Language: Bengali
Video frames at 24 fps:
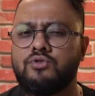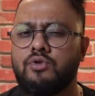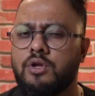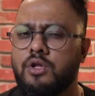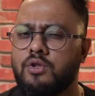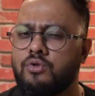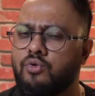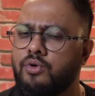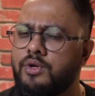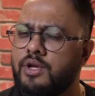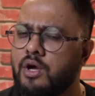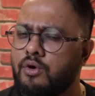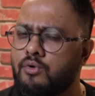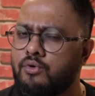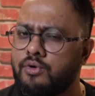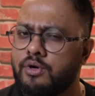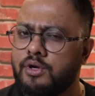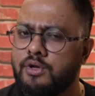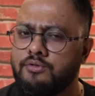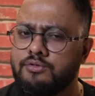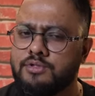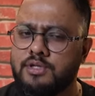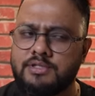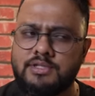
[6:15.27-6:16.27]
জন্য দুইটা গুড
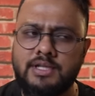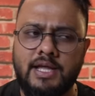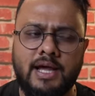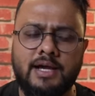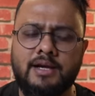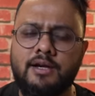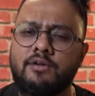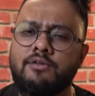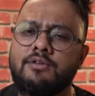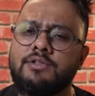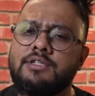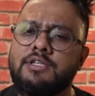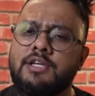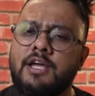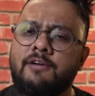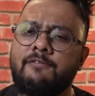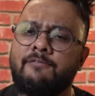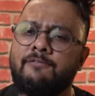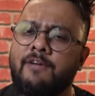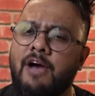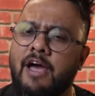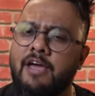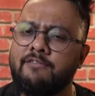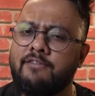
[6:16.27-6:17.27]
নিউজ আছে একটা হচ্ছে গিয়ে
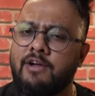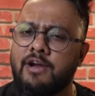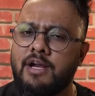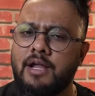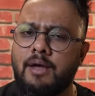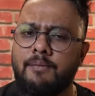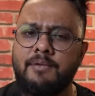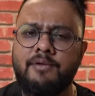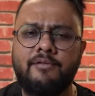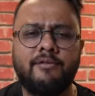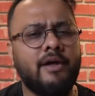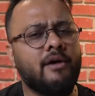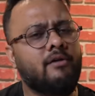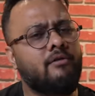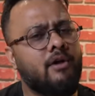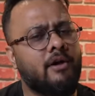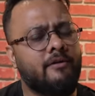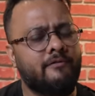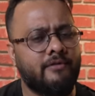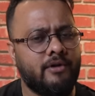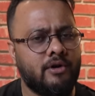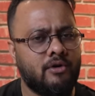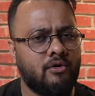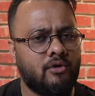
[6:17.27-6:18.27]
ফাইবার নিয়ে আমি
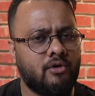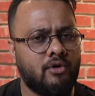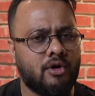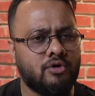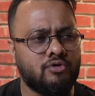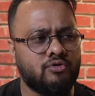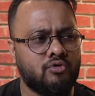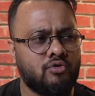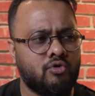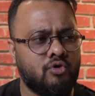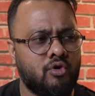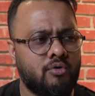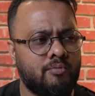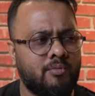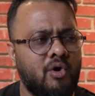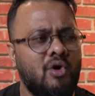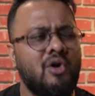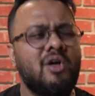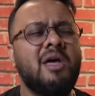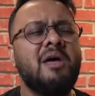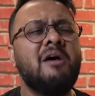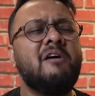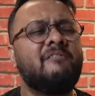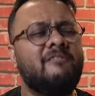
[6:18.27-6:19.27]
রেগুলার ভিডিও করা শুরু করব
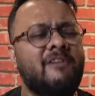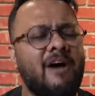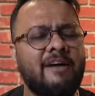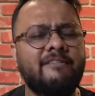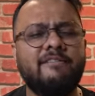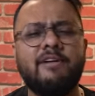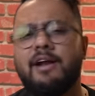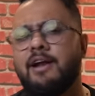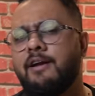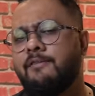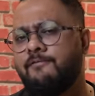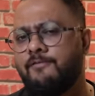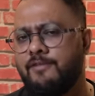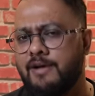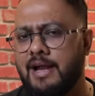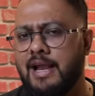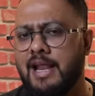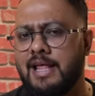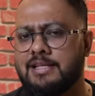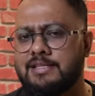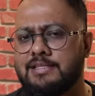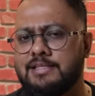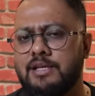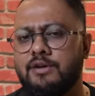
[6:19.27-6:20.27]
ফাইবার অ্যান্ড
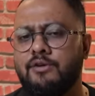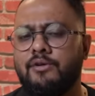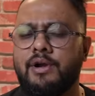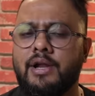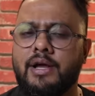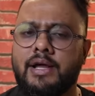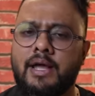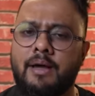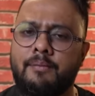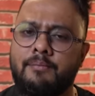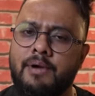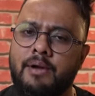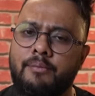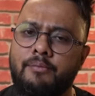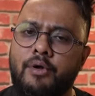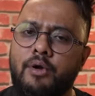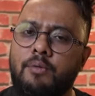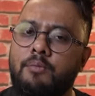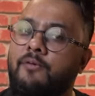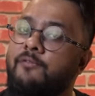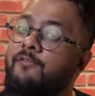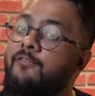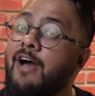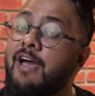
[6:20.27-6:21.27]
ফ্রিল্যান্সিং ওটাকে আমরা
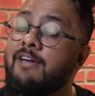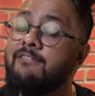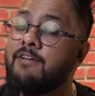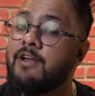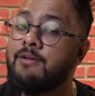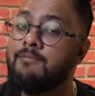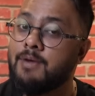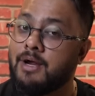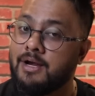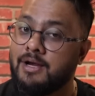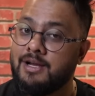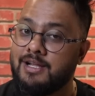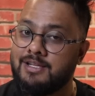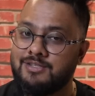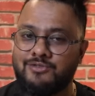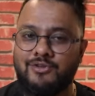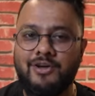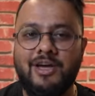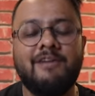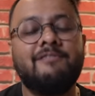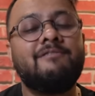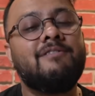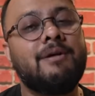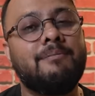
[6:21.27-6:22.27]
বলবো ফাইবার মানডে সো
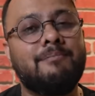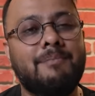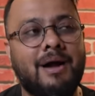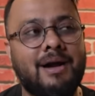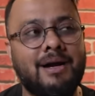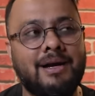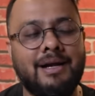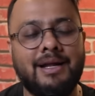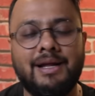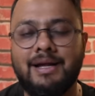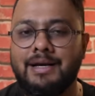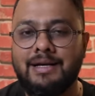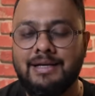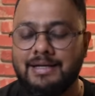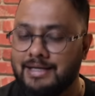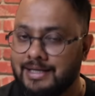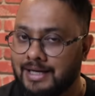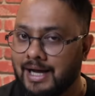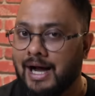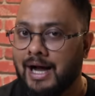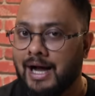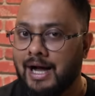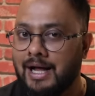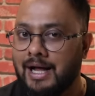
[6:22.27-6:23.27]
এভরি মানডে ডা